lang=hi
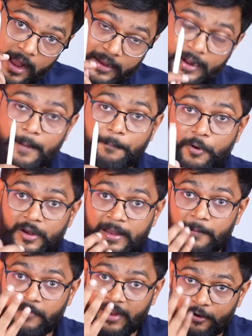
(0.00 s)
अगर आपके
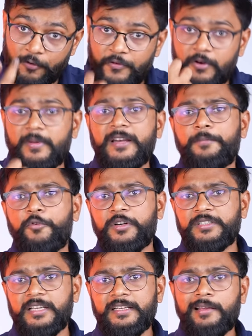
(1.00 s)
लिए वैल्यू फॉर मनी
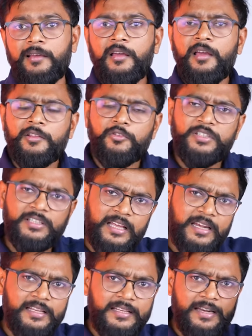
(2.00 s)
प्रोडक्ट चाहिए तो
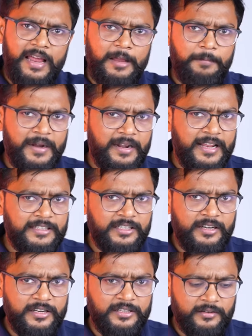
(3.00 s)
सीधा लीजिए ना आईपैड नाइन
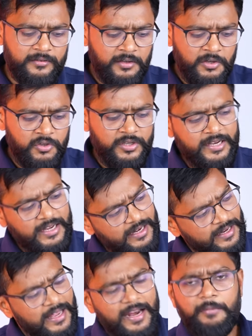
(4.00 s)
जनरेशन ये
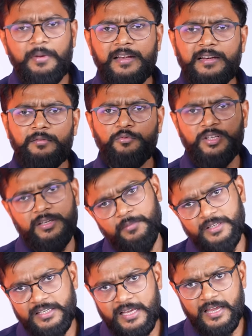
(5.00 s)
कर क्या रहा है मार्केट में मुझे समझ नहीं